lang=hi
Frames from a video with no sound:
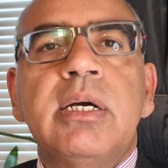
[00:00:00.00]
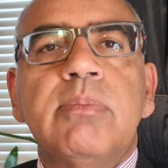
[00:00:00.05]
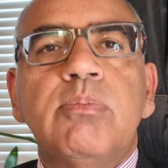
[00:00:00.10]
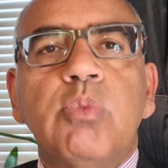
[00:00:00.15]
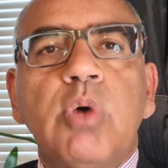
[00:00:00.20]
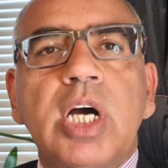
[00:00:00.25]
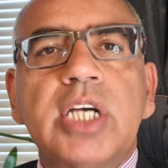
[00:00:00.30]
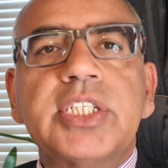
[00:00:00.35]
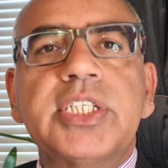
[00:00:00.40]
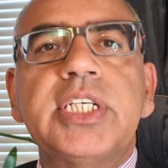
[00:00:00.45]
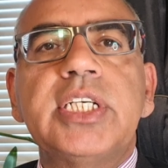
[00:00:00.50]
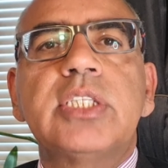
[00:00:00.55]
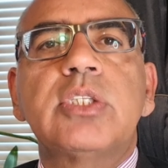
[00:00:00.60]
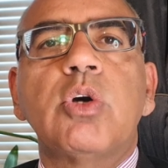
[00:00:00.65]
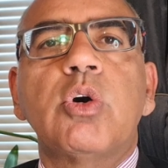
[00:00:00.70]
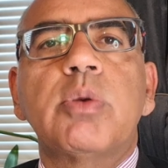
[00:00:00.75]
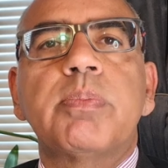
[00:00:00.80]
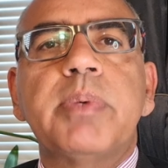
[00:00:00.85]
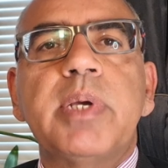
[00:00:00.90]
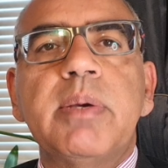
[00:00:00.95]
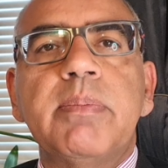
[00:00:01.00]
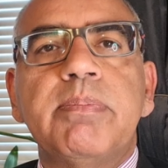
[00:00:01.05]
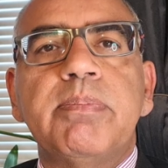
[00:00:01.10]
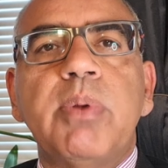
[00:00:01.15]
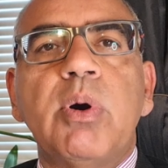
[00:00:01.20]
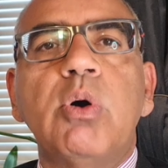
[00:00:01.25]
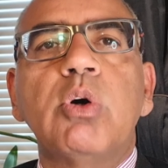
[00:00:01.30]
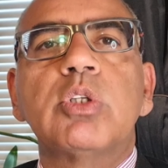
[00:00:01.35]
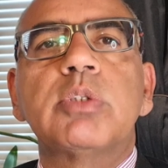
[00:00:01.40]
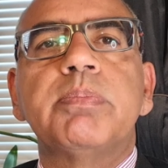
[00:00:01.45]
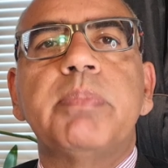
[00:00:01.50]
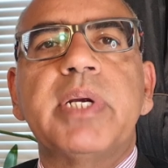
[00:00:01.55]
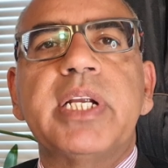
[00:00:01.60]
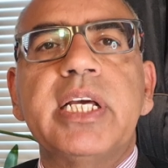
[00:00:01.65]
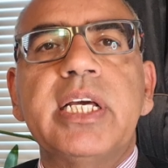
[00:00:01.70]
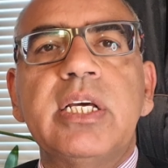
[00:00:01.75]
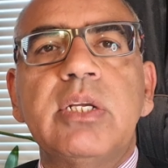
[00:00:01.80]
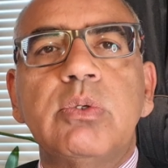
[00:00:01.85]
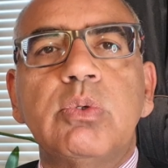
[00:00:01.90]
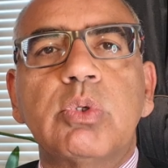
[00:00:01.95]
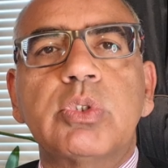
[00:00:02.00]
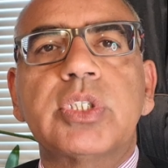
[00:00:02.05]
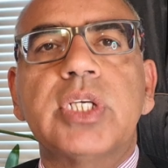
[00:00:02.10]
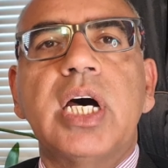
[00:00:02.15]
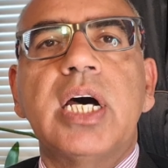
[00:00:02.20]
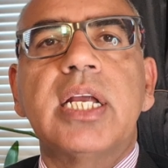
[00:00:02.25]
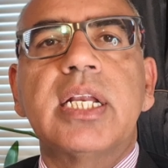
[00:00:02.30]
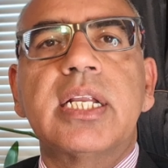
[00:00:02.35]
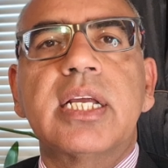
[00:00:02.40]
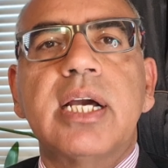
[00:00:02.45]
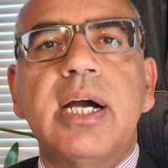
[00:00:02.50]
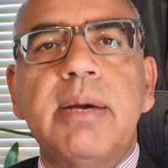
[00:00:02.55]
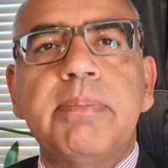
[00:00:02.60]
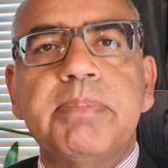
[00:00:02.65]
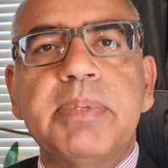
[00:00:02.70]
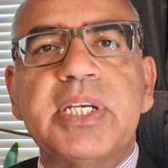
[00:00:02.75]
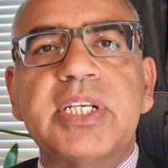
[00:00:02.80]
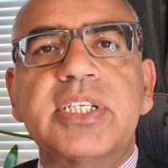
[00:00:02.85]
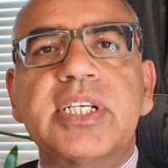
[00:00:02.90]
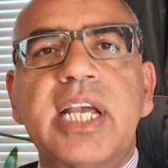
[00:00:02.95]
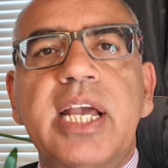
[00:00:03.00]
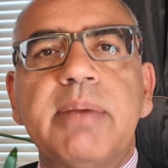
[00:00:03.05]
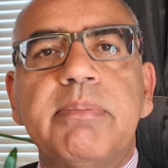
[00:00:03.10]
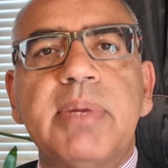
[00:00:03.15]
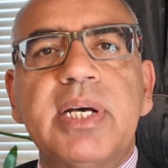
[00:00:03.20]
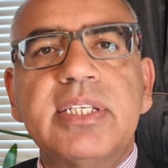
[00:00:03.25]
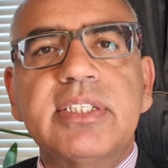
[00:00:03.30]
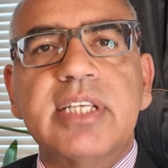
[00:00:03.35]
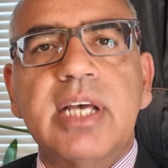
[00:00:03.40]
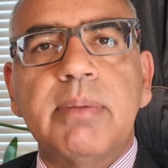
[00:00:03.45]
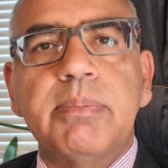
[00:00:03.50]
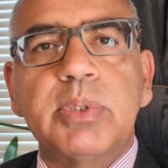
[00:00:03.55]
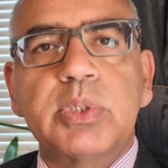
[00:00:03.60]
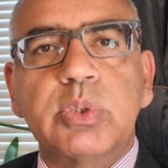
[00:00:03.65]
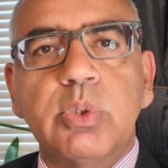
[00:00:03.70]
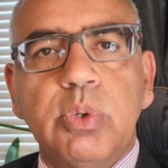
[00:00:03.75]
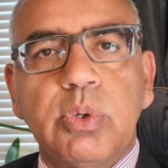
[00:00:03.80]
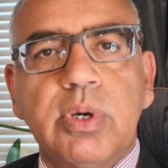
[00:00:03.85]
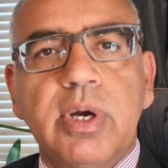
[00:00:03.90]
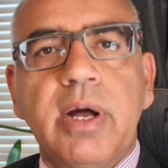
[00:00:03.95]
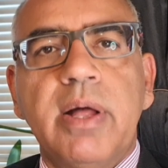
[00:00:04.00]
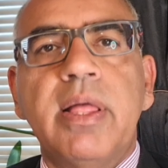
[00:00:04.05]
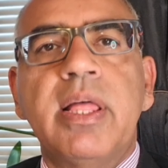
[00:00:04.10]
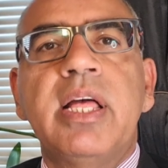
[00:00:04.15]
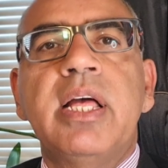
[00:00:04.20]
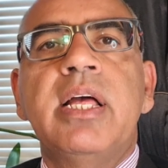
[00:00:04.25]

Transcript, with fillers: मुआशी तौर पर बहुत बड़े नुकसान का पेश खैमा साबित होगा